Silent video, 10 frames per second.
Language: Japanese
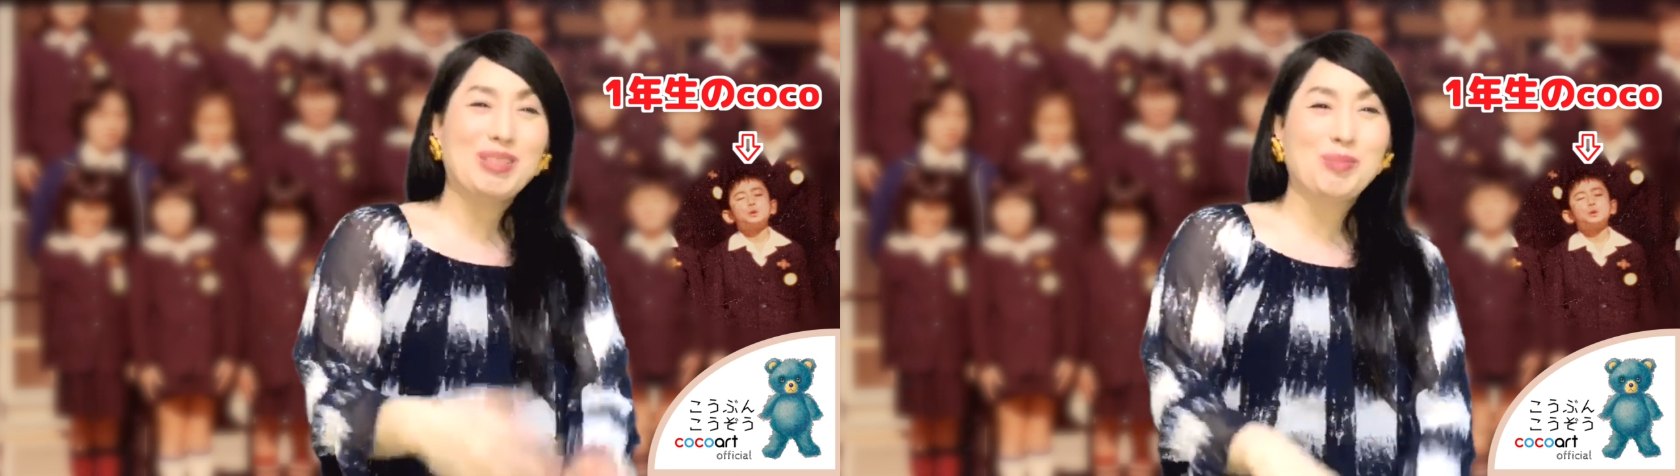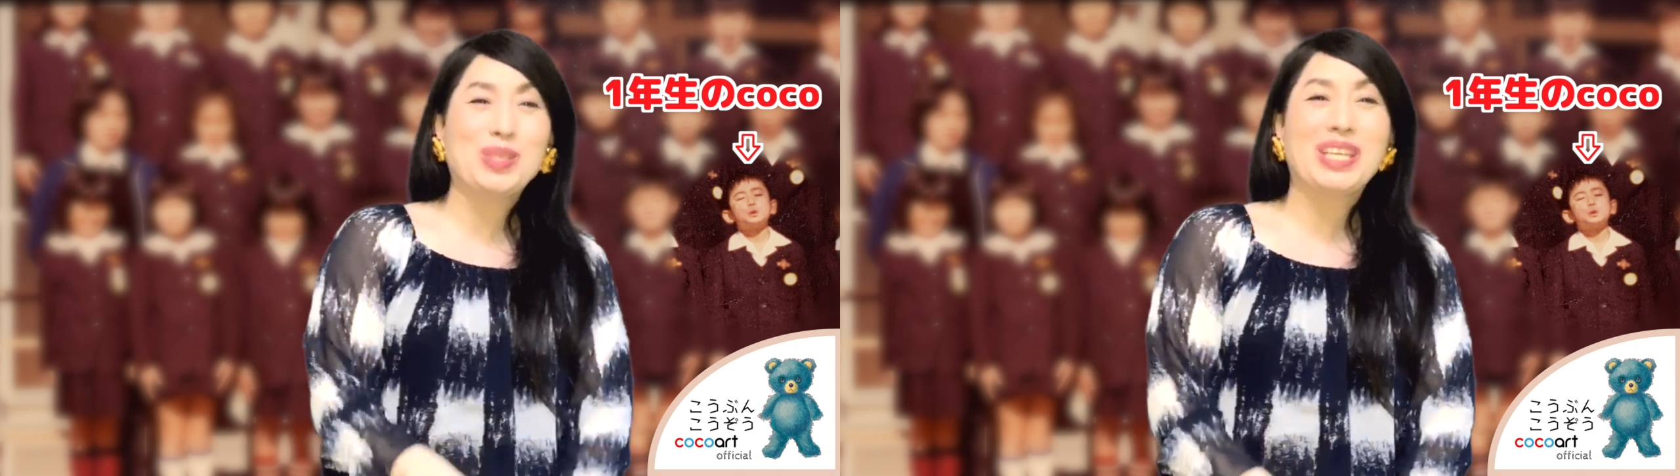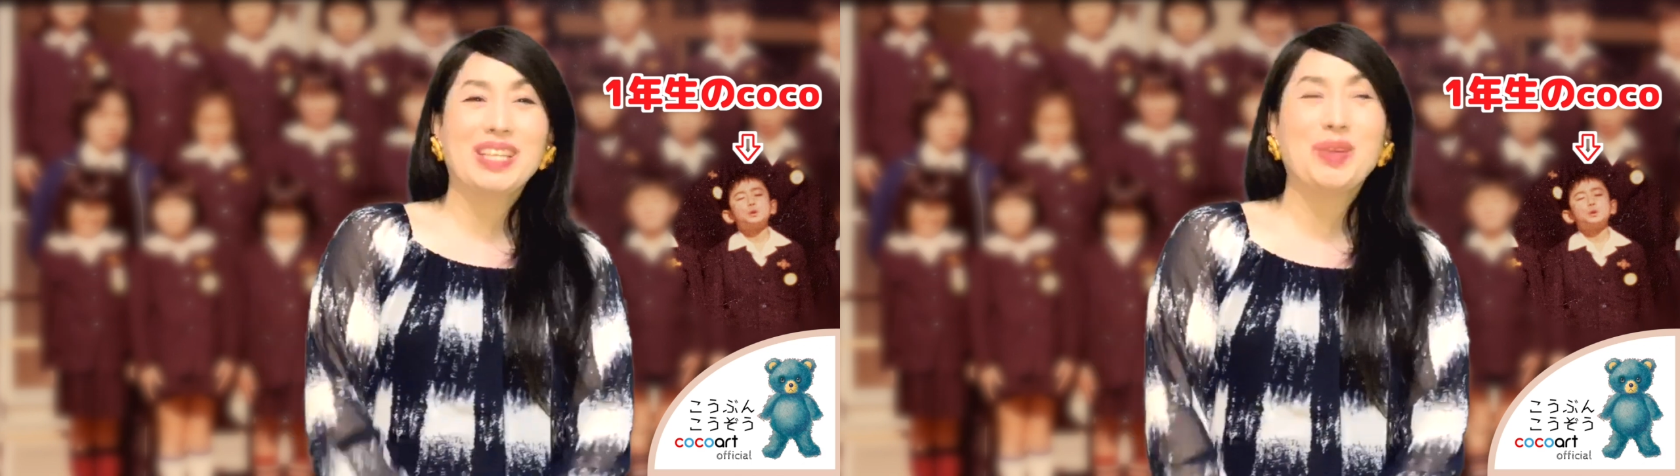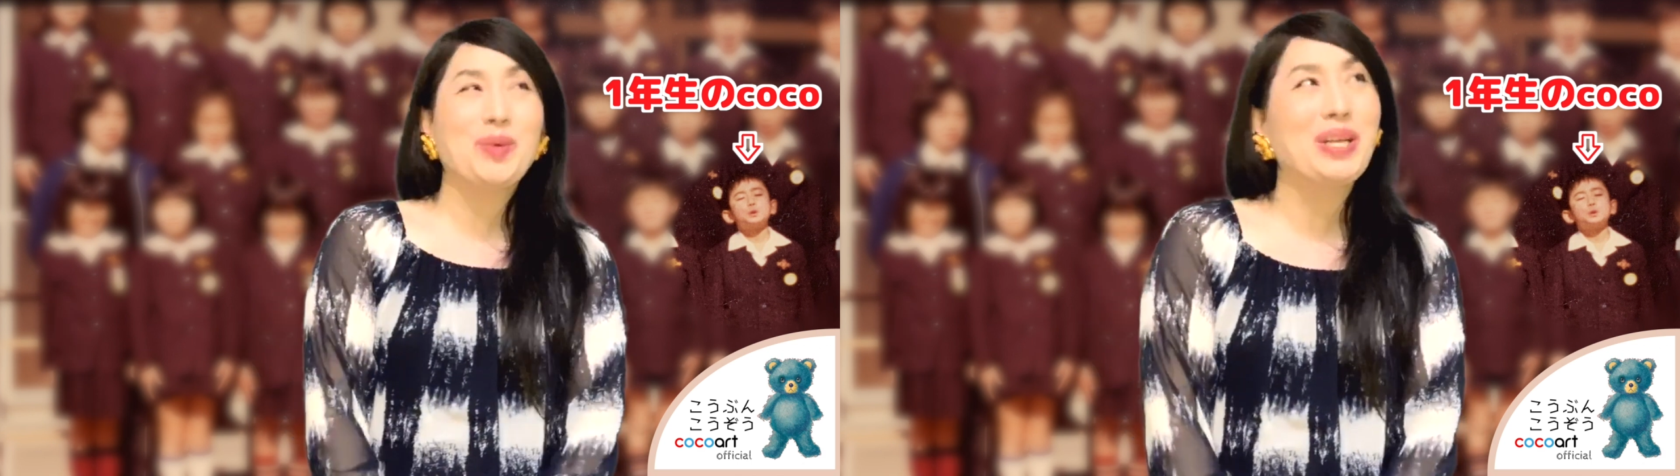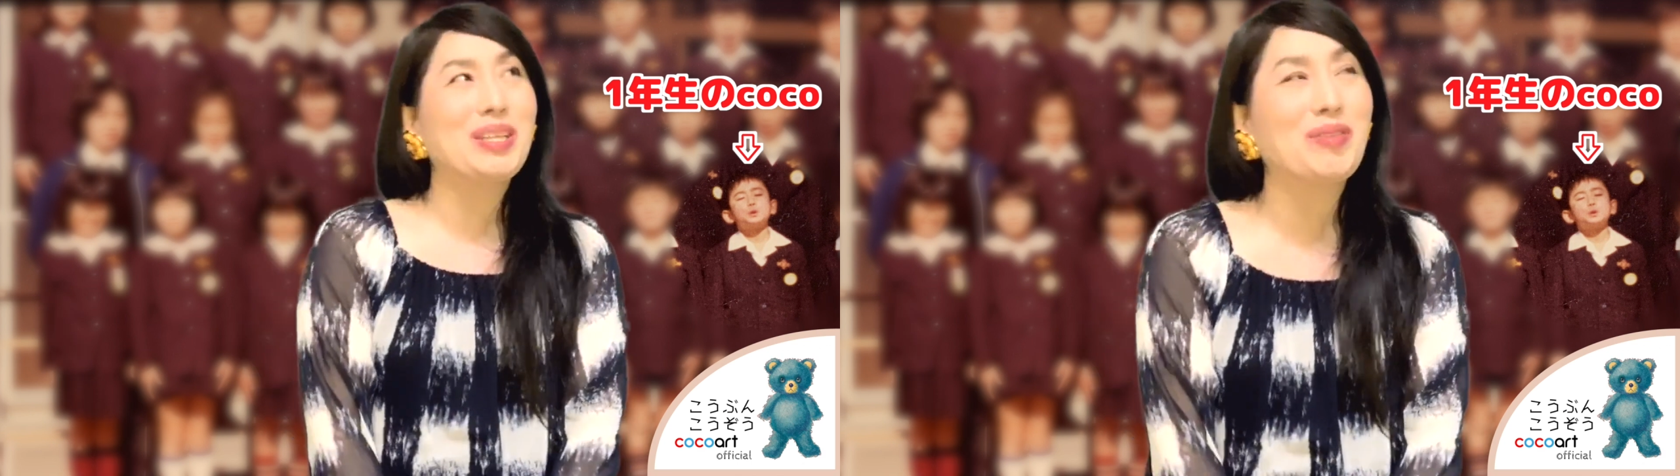日ぶつけて
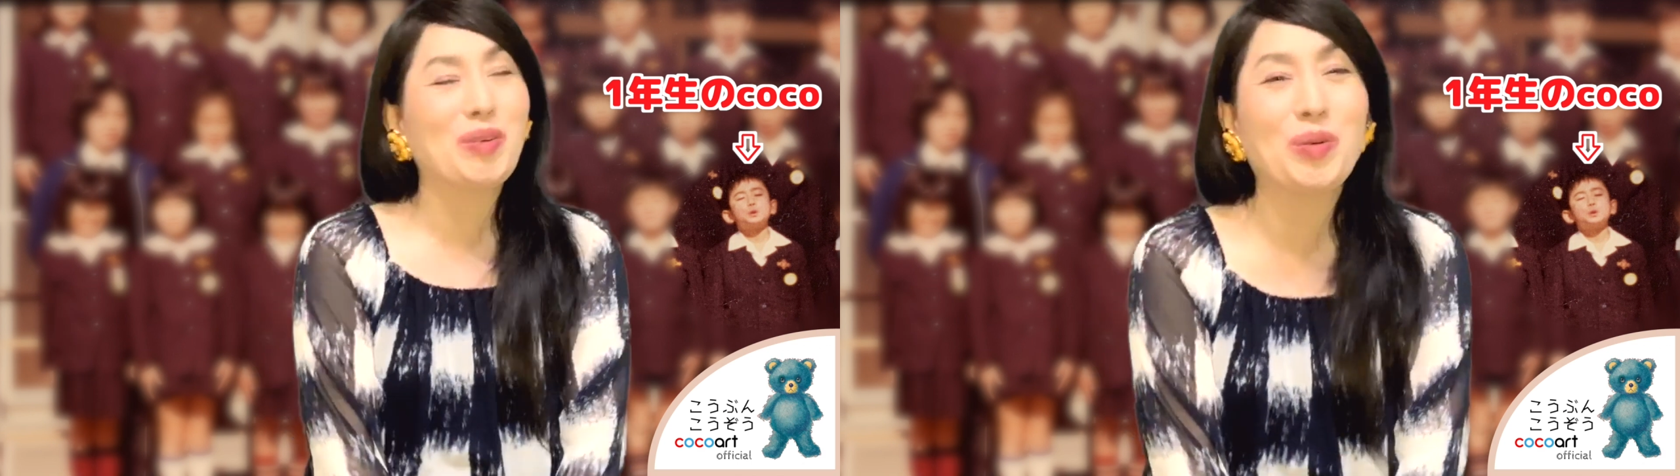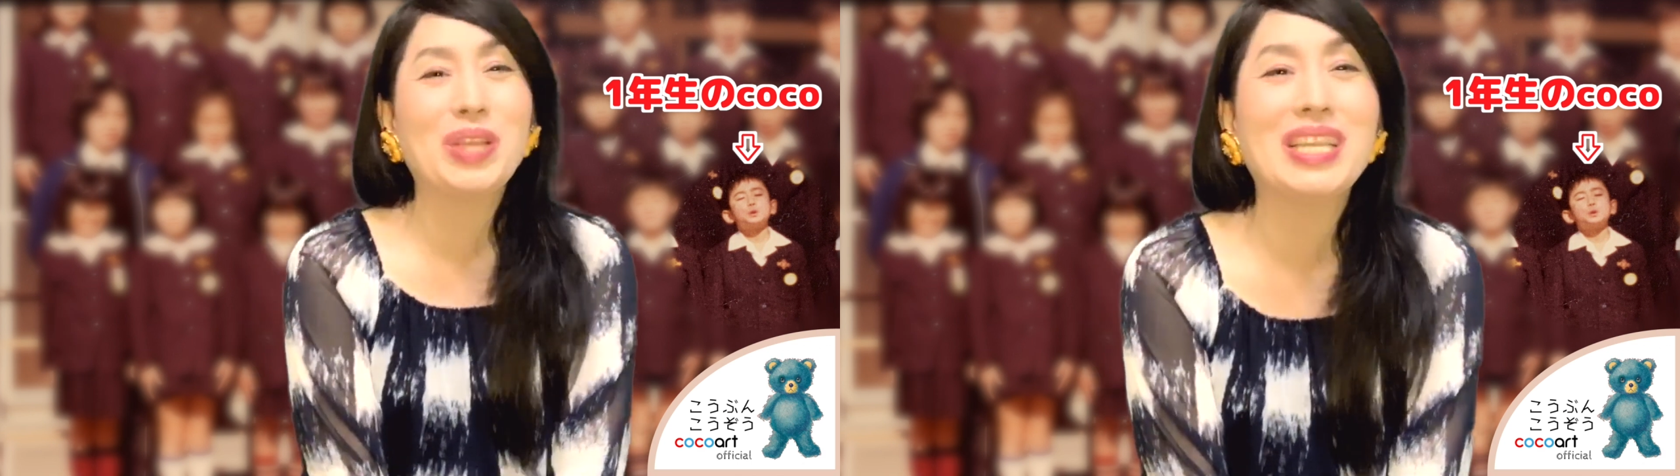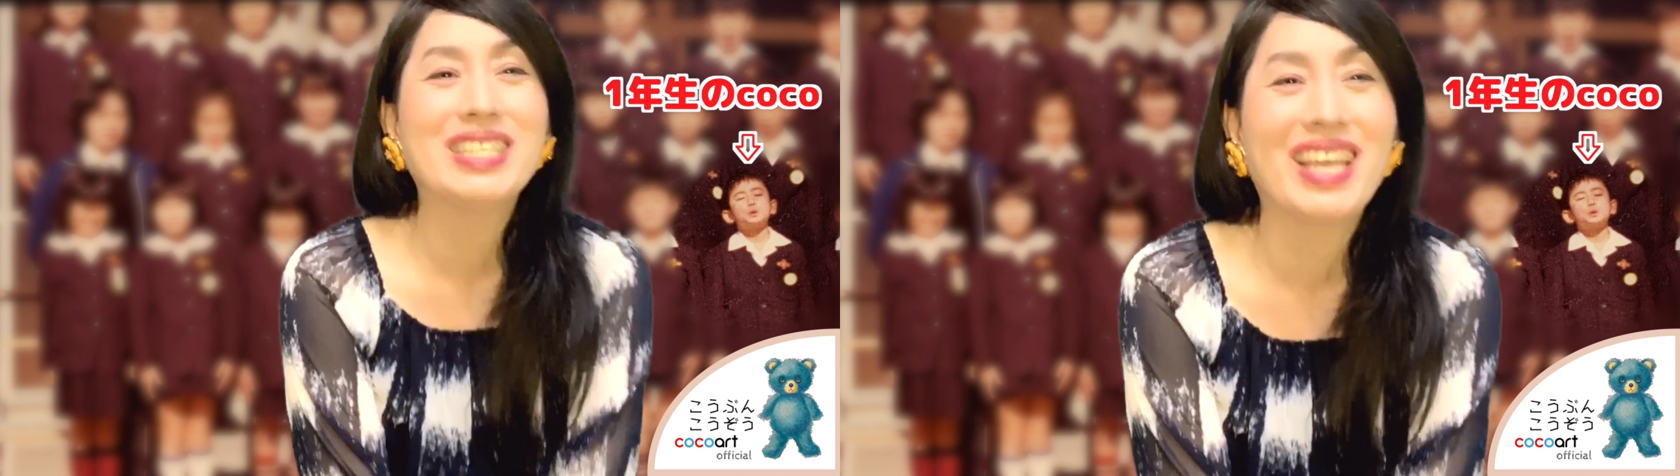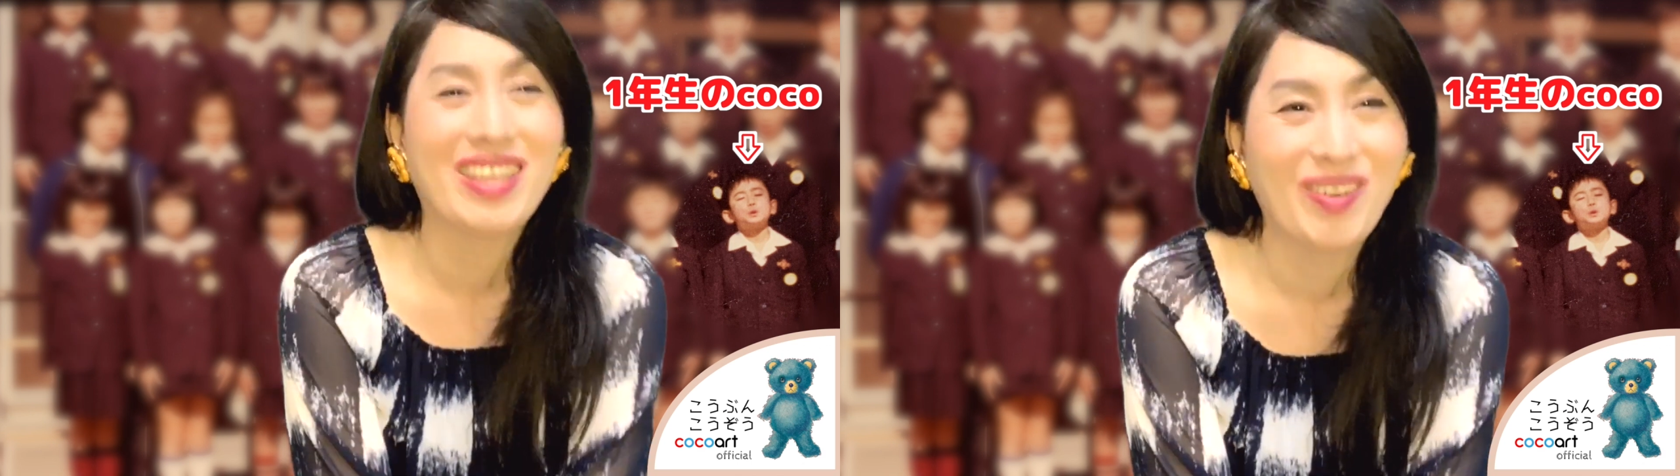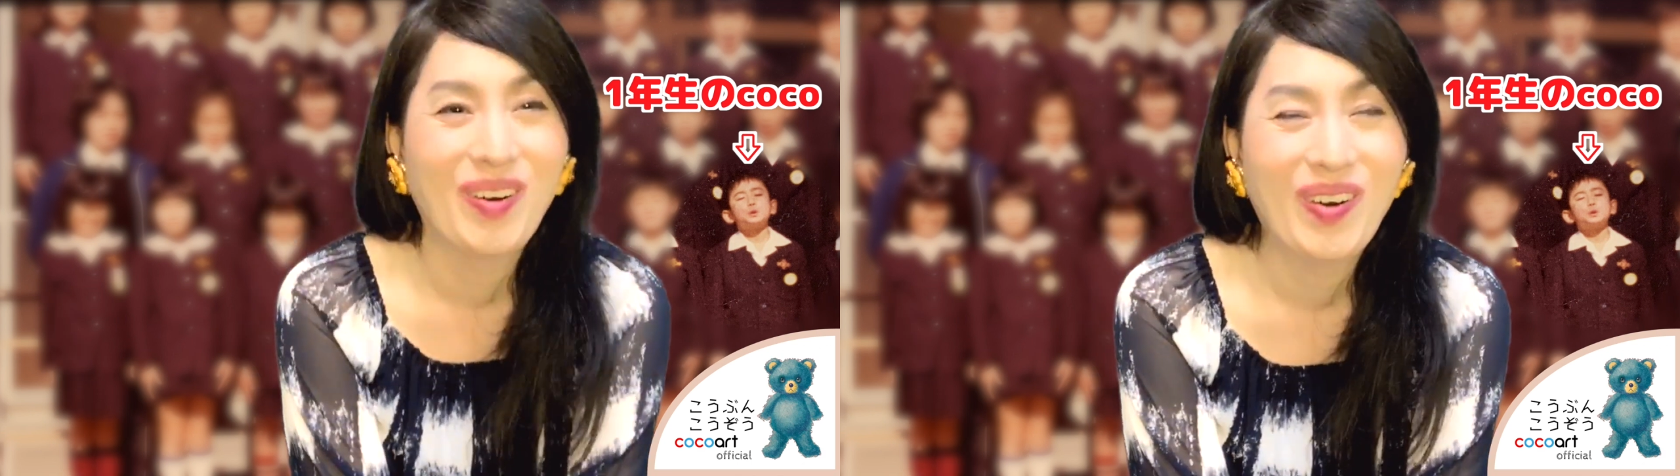壊れたのは5年
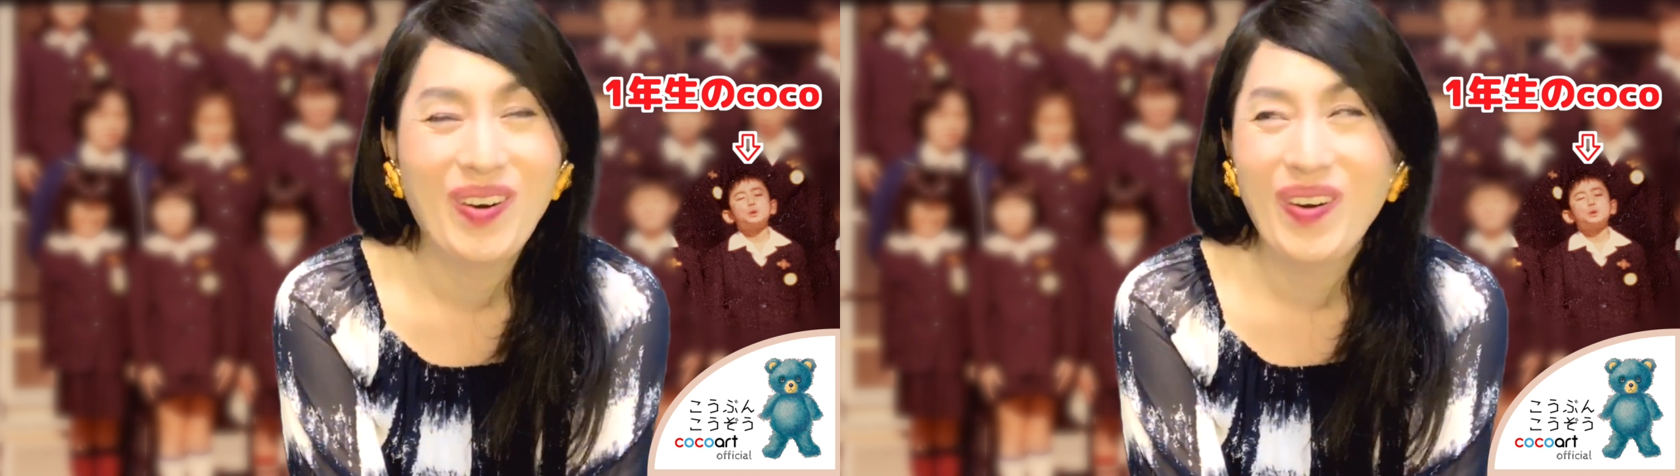生の